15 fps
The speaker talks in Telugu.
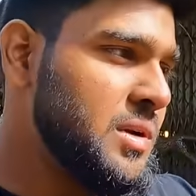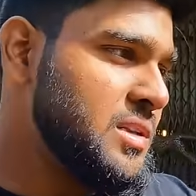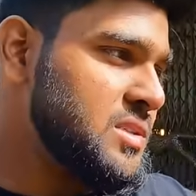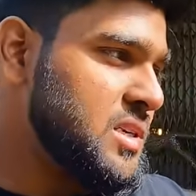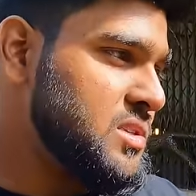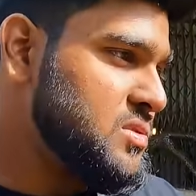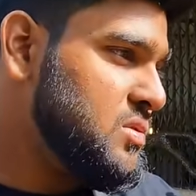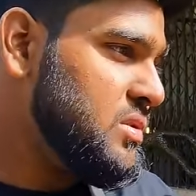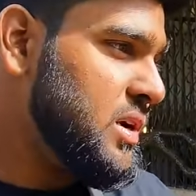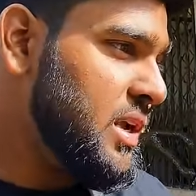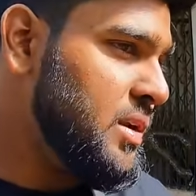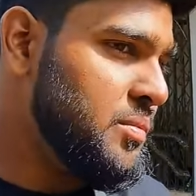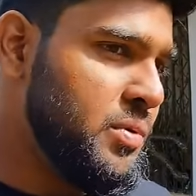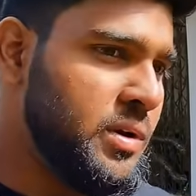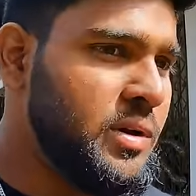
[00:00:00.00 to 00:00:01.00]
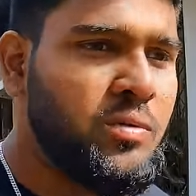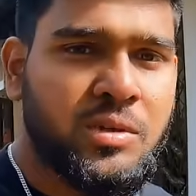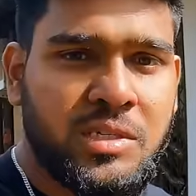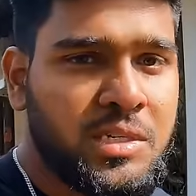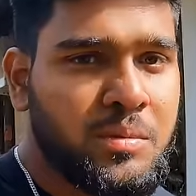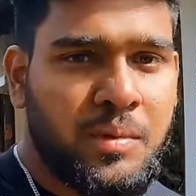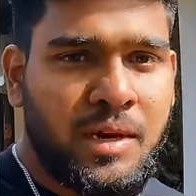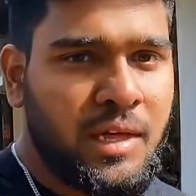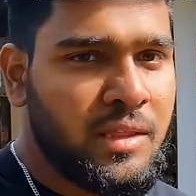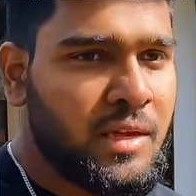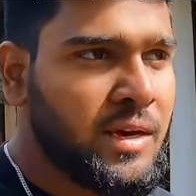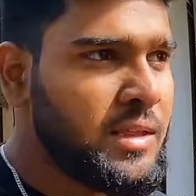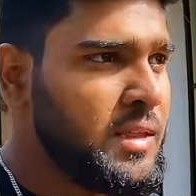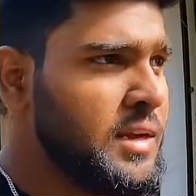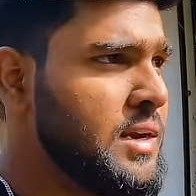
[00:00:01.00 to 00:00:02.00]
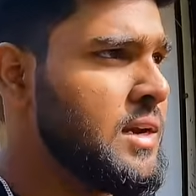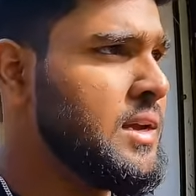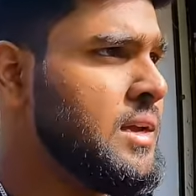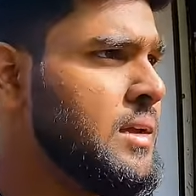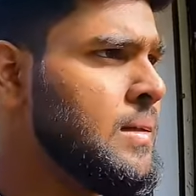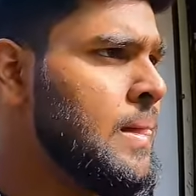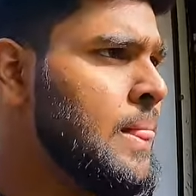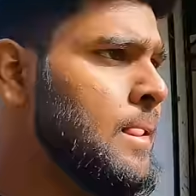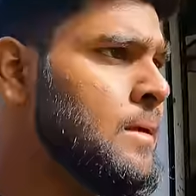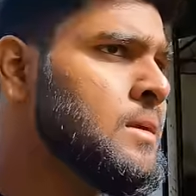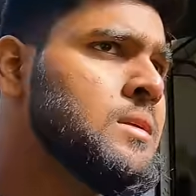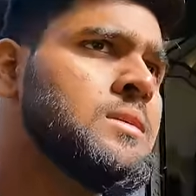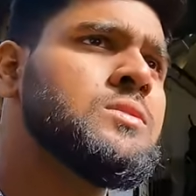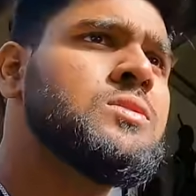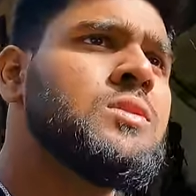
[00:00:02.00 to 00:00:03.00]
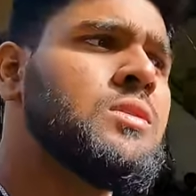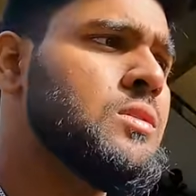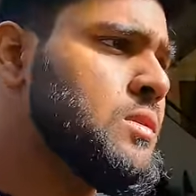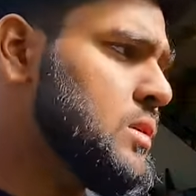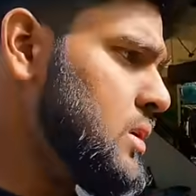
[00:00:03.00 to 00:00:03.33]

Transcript: మనం చేసుకుంటే వెళ్ళిపోవాలి వచ్చిన పని అదే కదా ఇక్కడికి సో